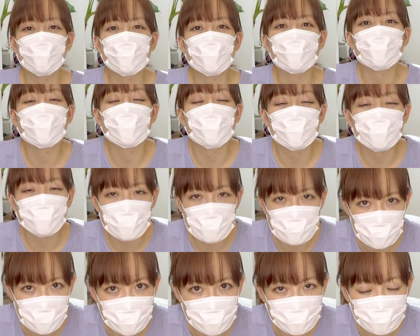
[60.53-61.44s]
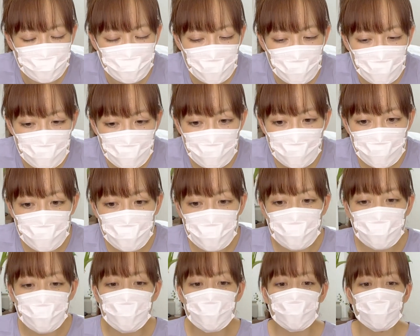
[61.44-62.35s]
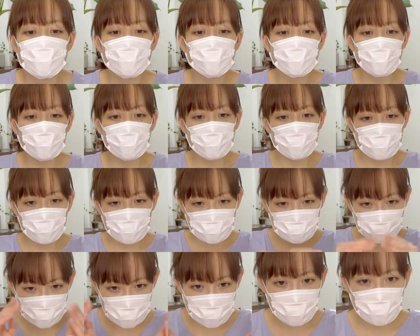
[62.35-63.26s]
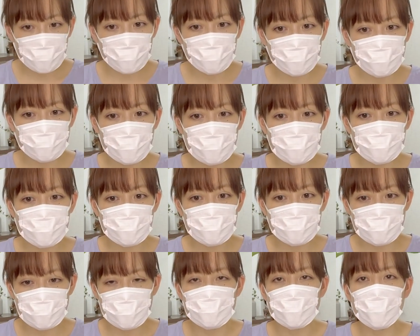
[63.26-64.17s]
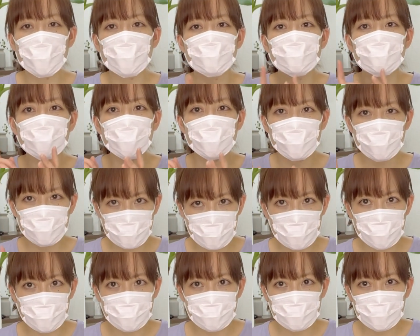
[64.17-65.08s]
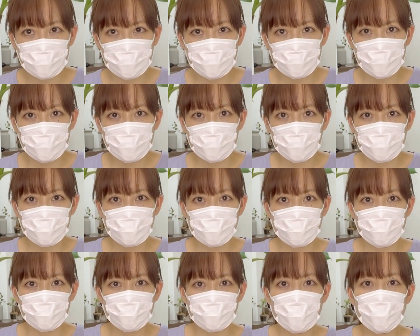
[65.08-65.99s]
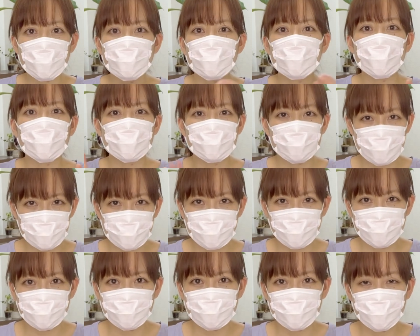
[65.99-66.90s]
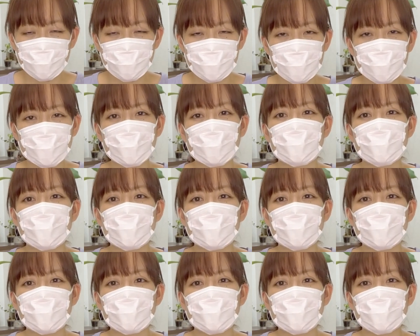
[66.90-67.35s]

見てみてください、えーと、その中で売れ筋ナンバーワンえー、ナンバー2を紹